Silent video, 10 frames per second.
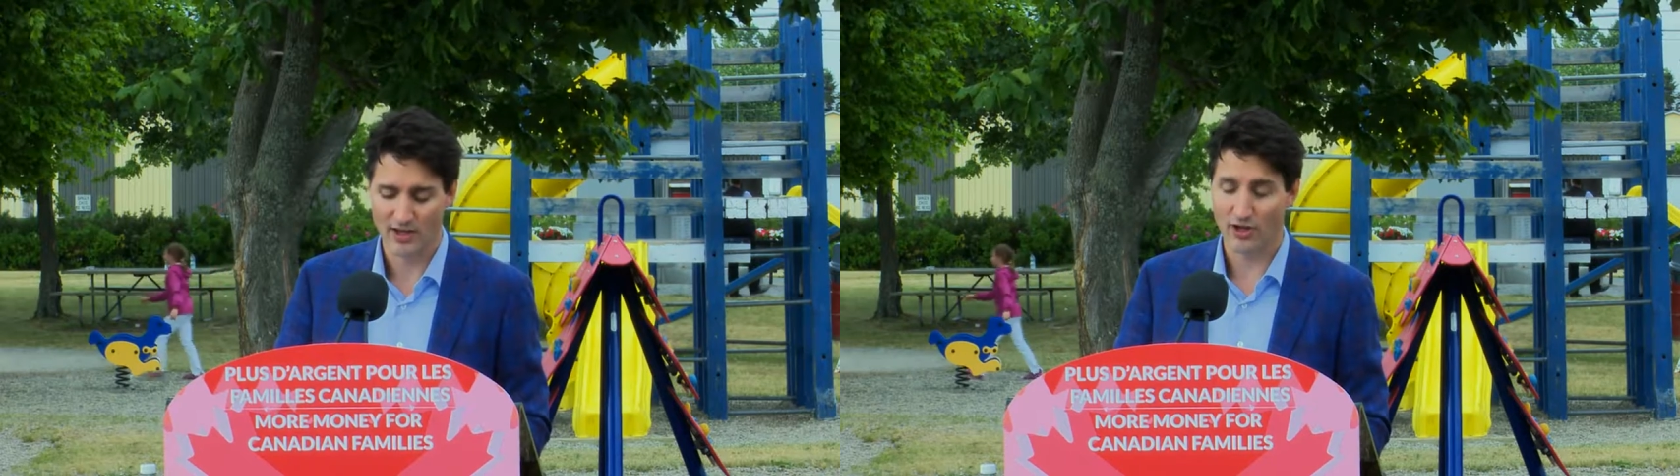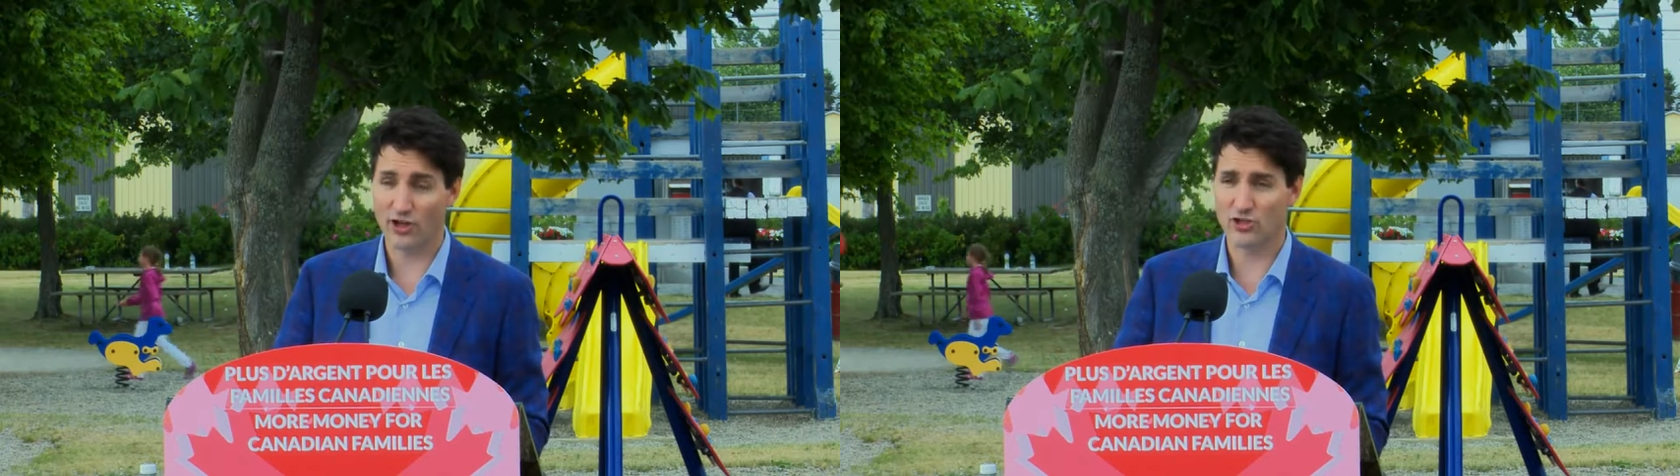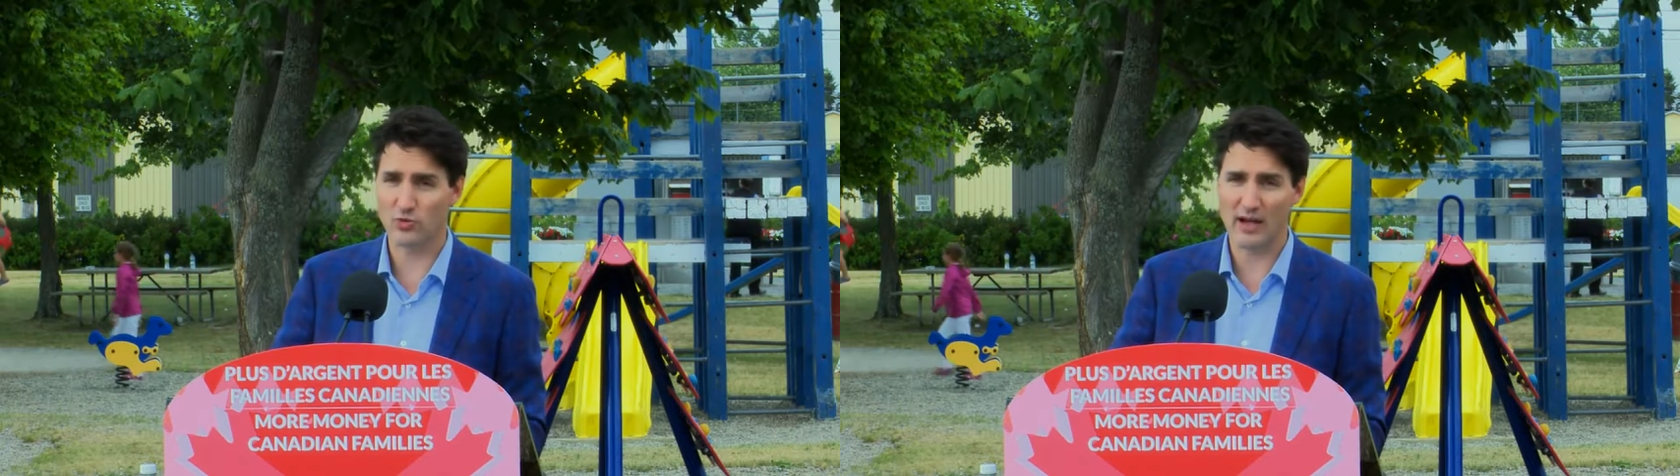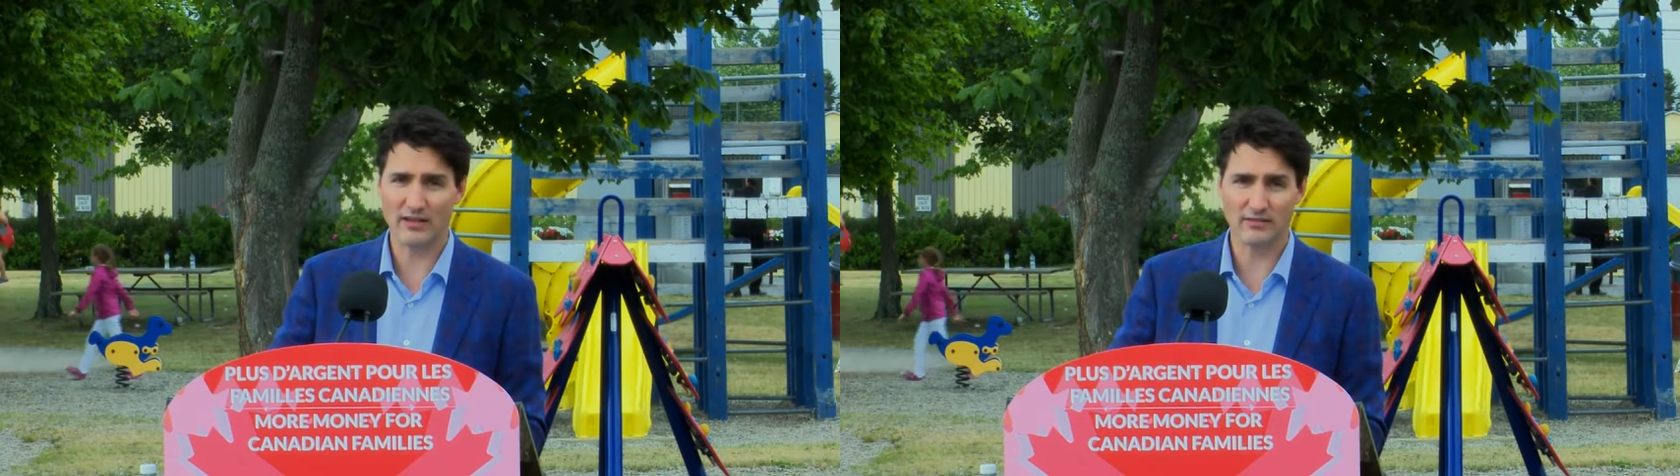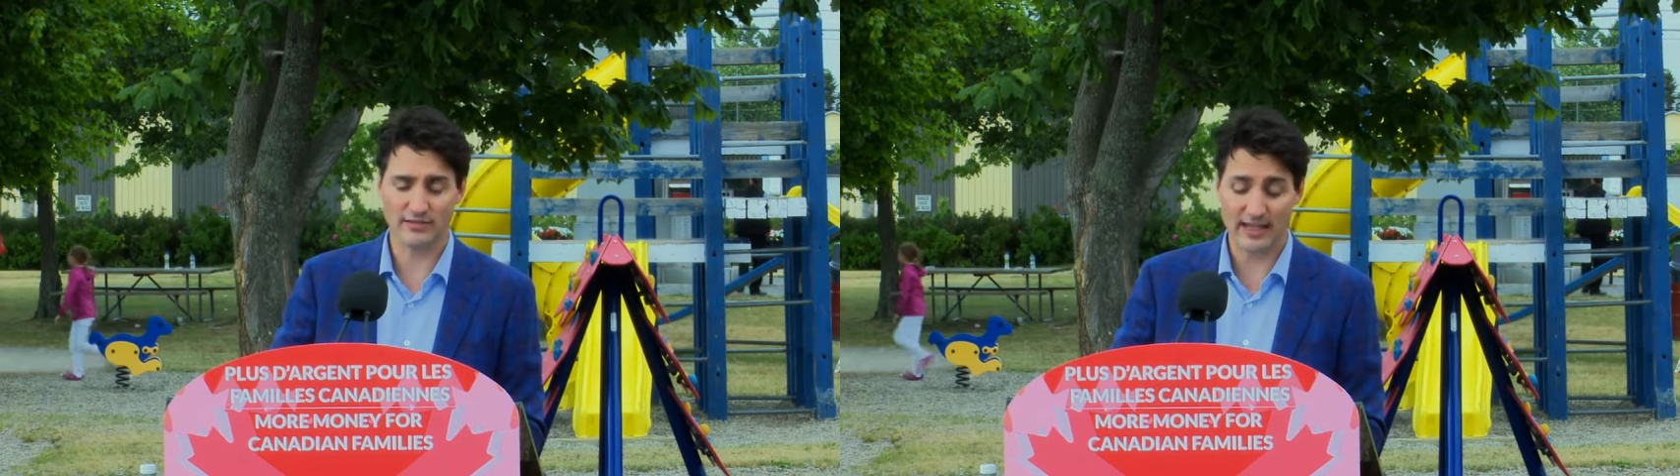
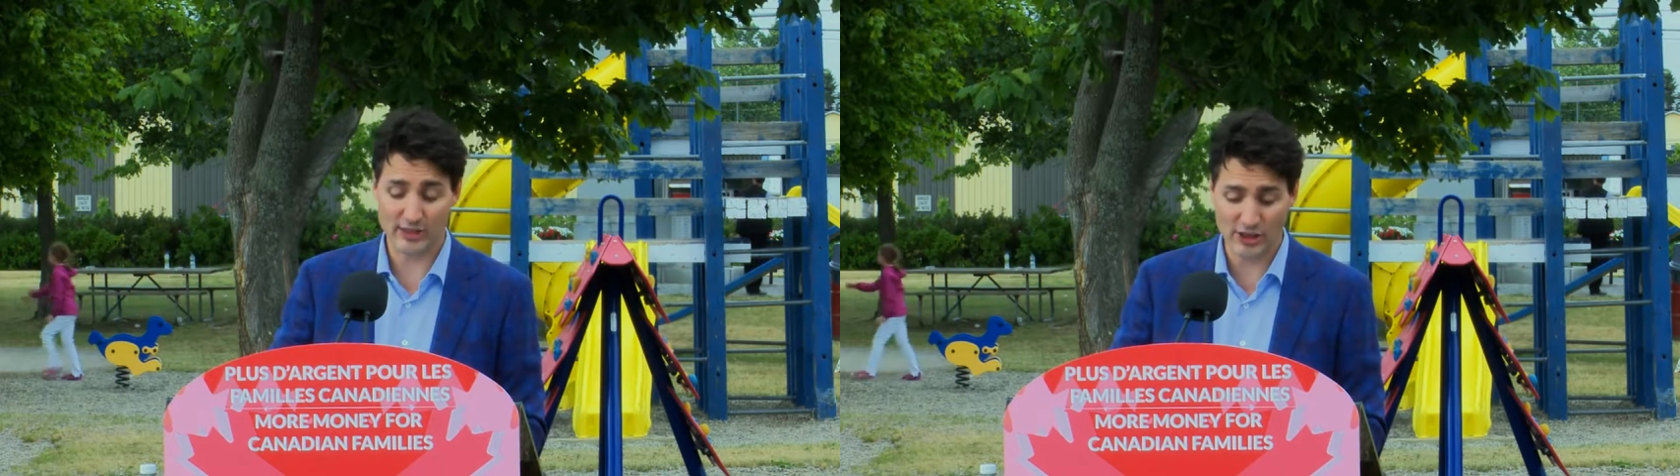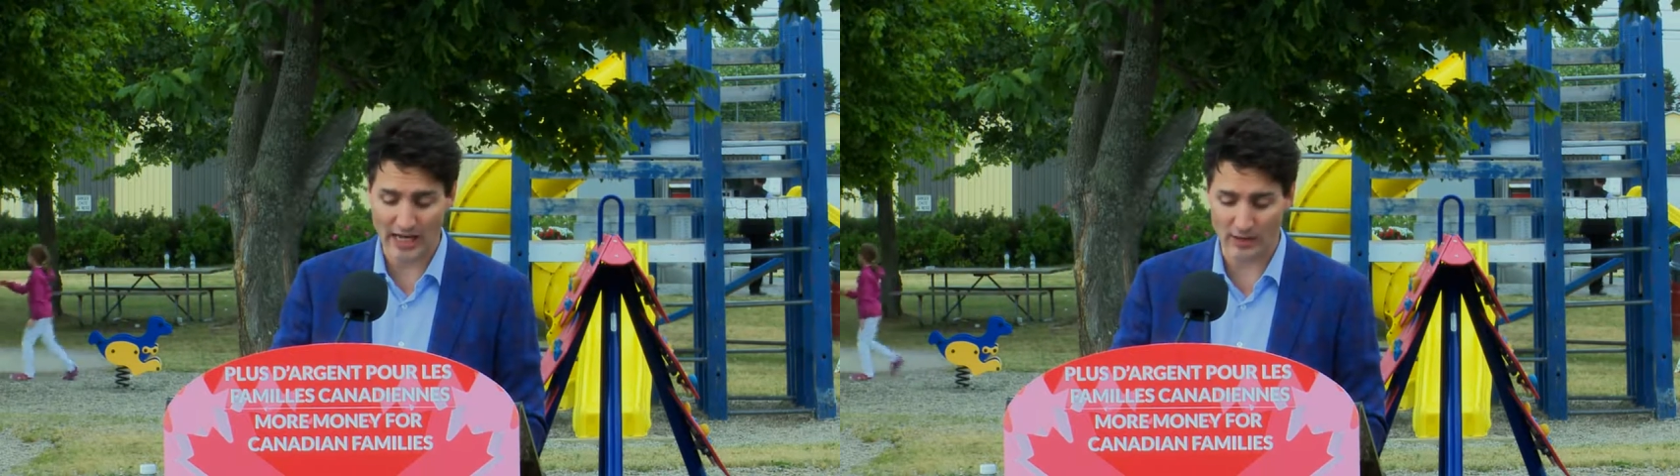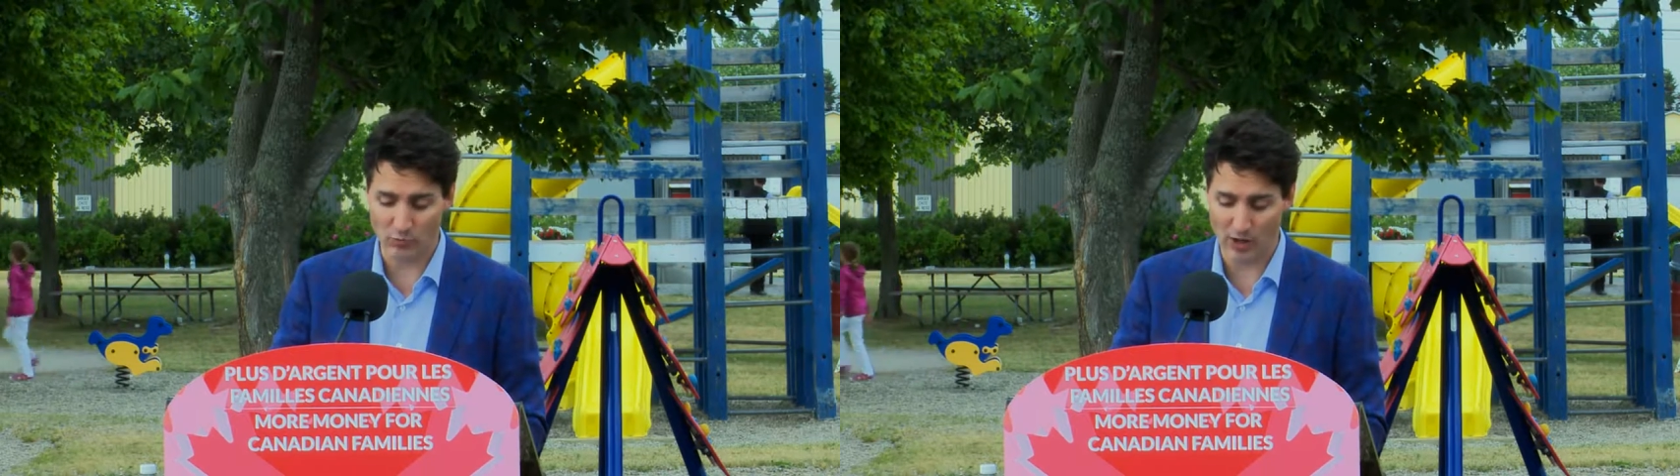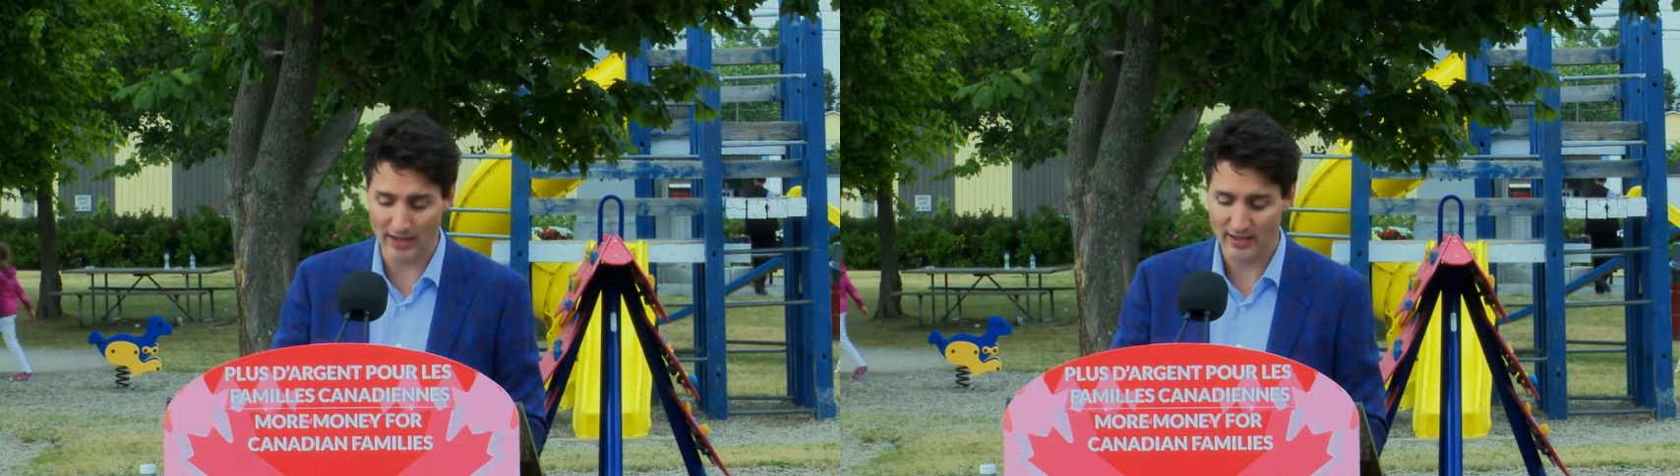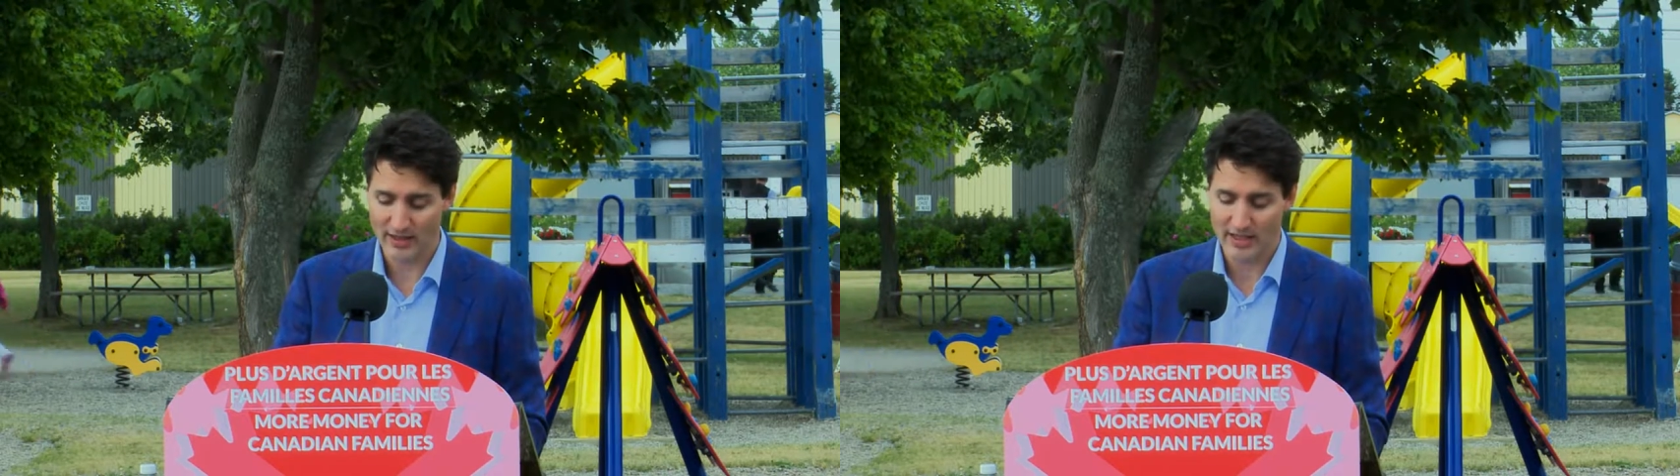reçoivent à chaque mois